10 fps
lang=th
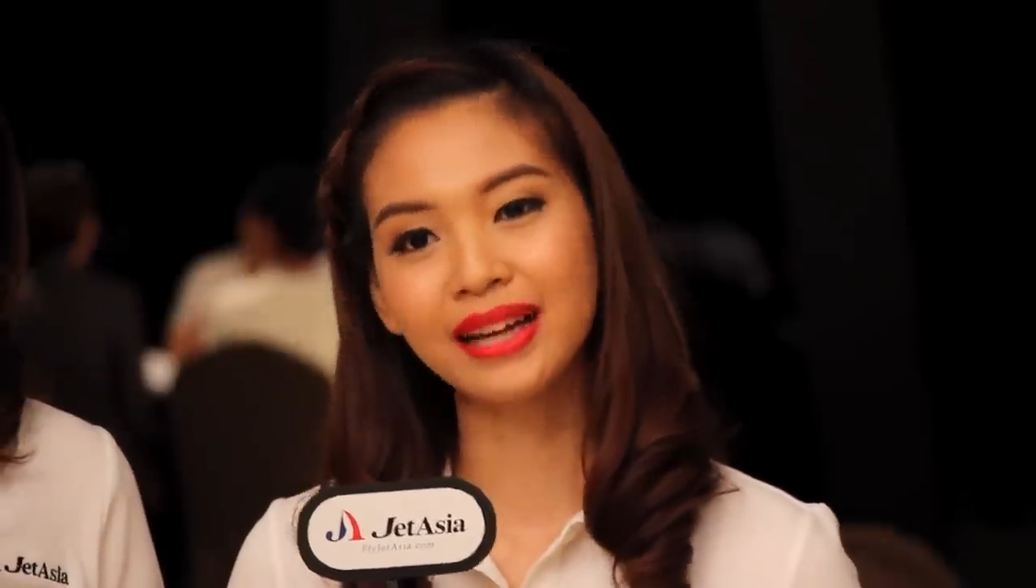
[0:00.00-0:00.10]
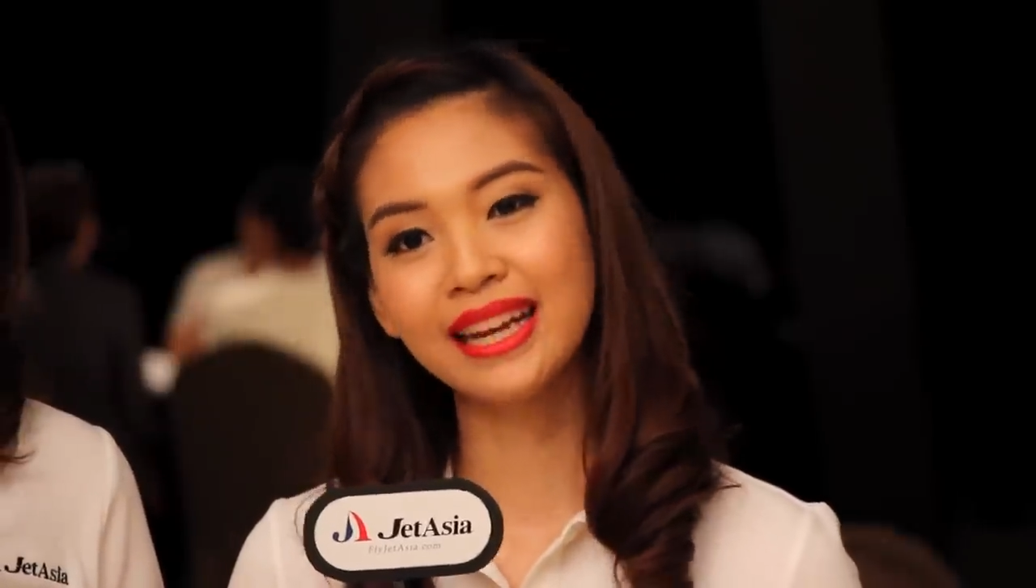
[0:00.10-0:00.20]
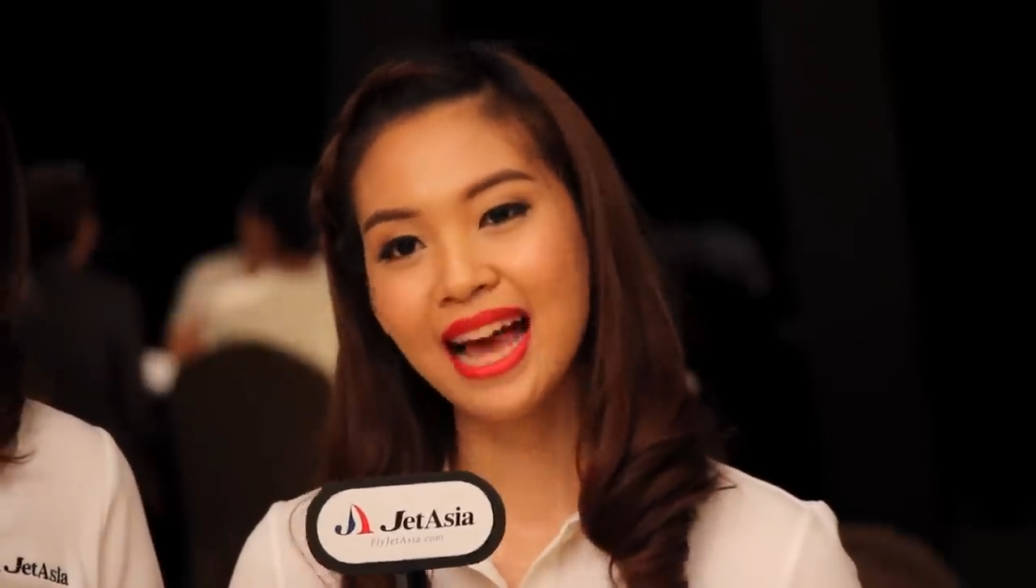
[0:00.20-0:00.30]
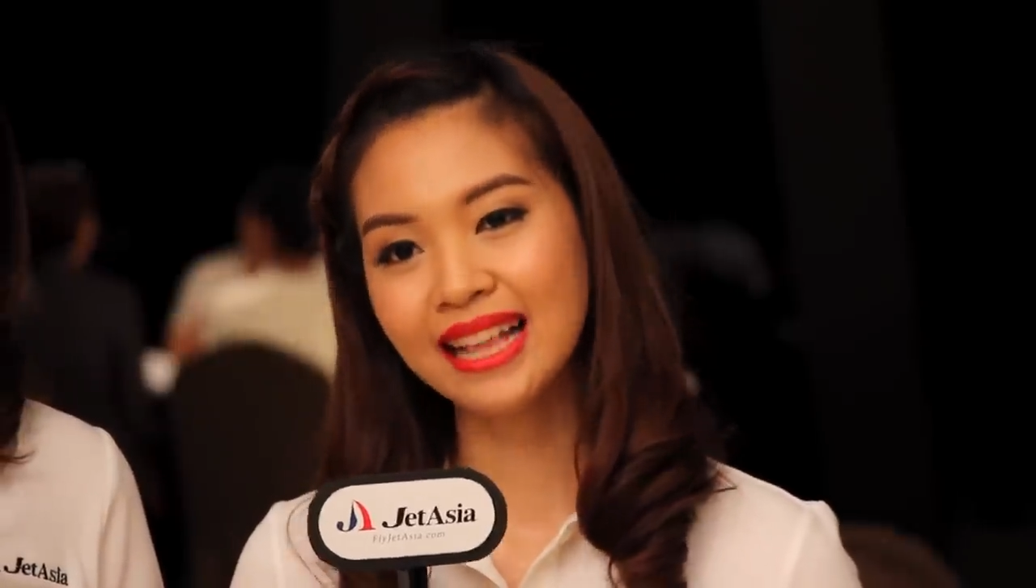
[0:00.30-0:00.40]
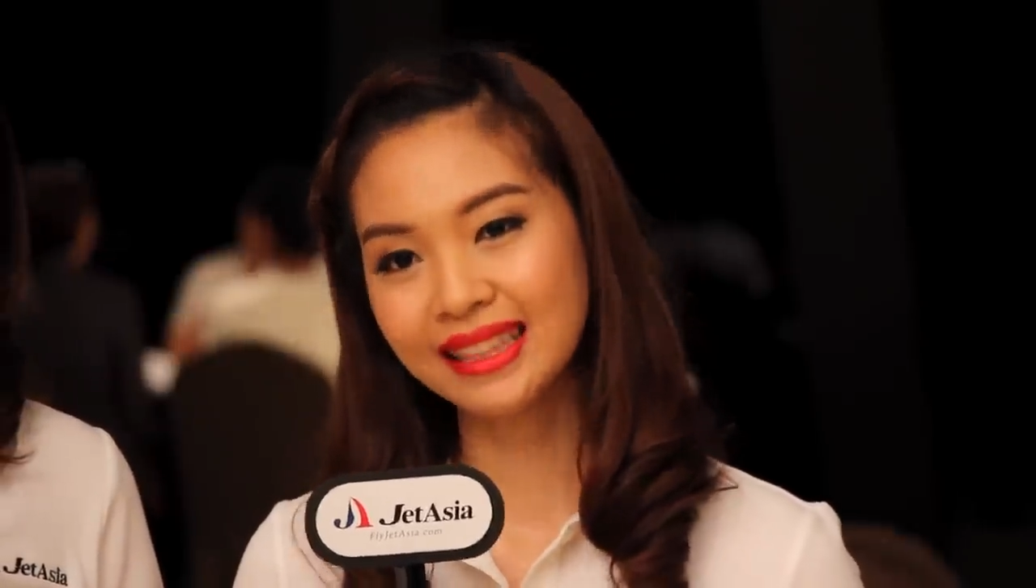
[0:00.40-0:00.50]
ทั้ง
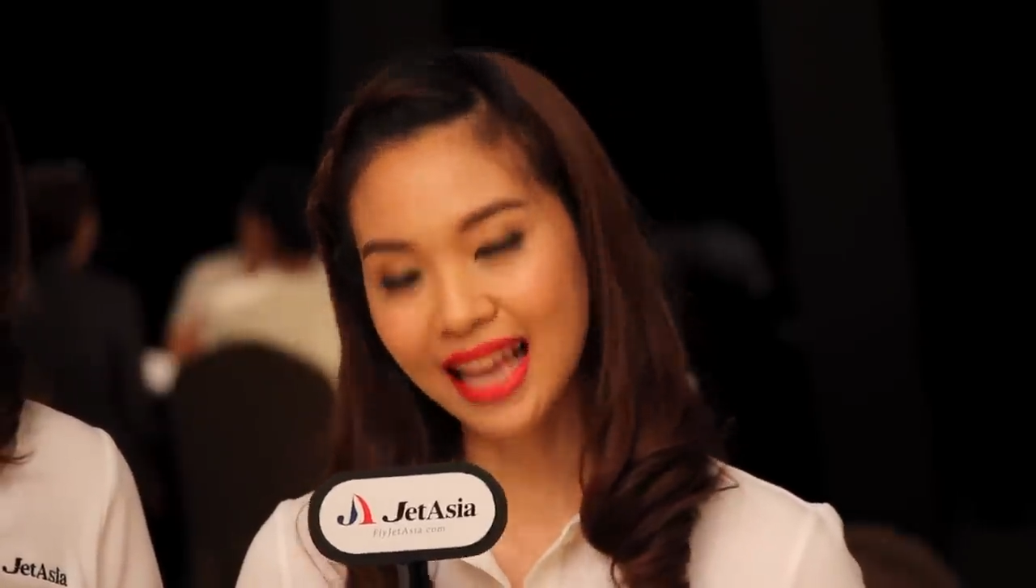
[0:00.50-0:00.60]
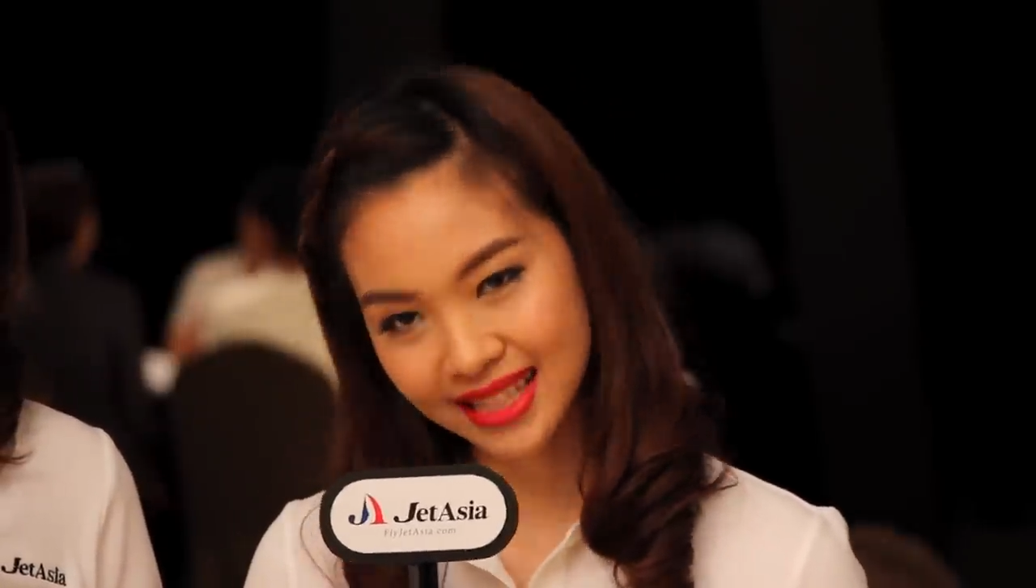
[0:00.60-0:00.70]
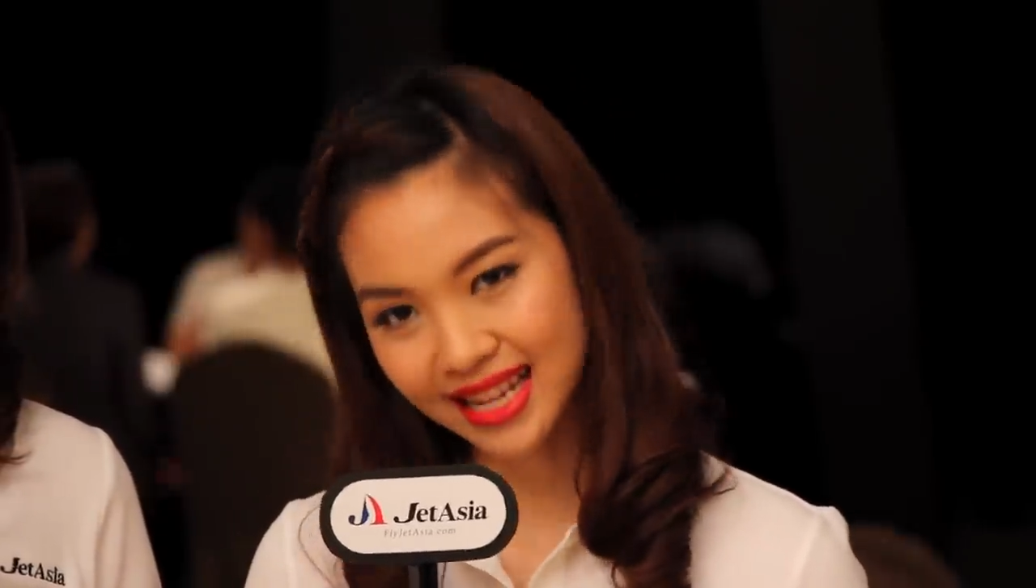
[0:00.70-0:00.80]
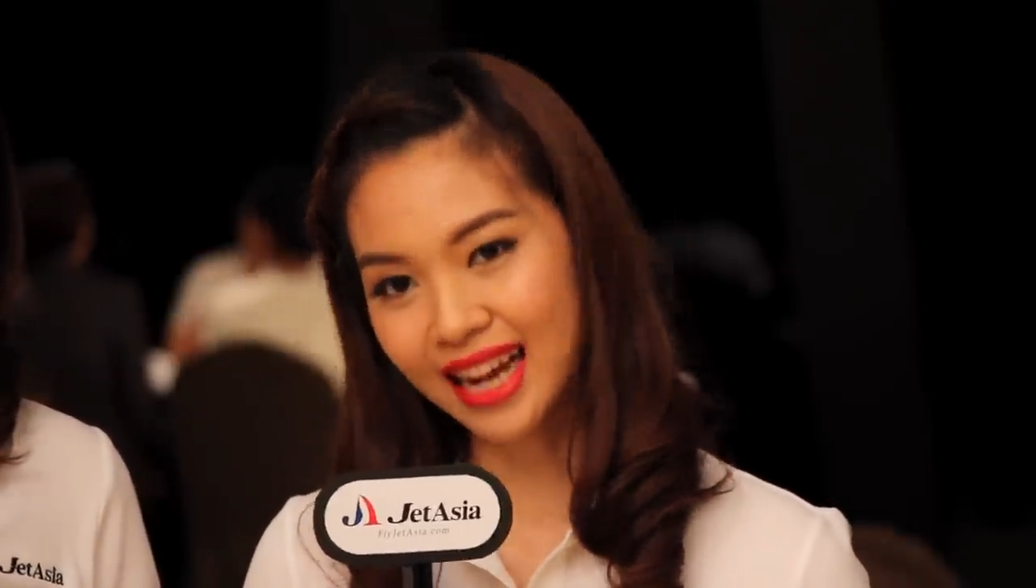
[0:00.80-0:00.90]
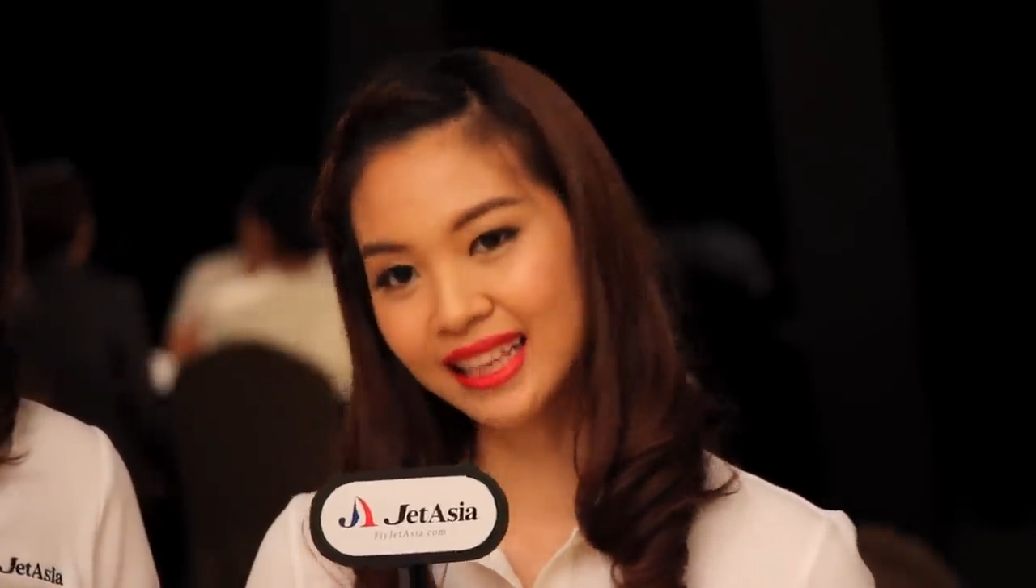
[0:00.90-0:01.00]
ในด้านทั
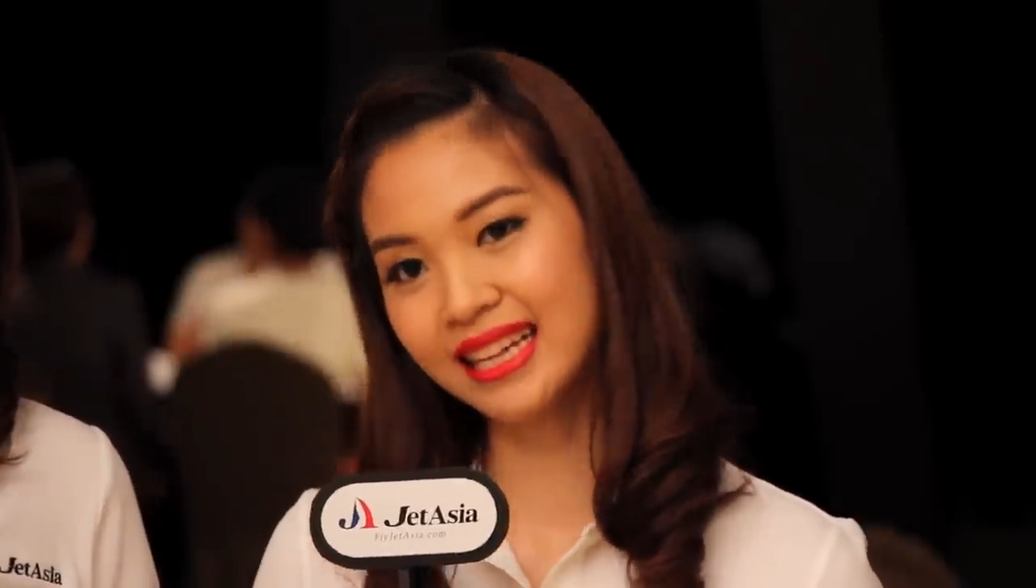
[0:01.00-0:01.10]
ศนค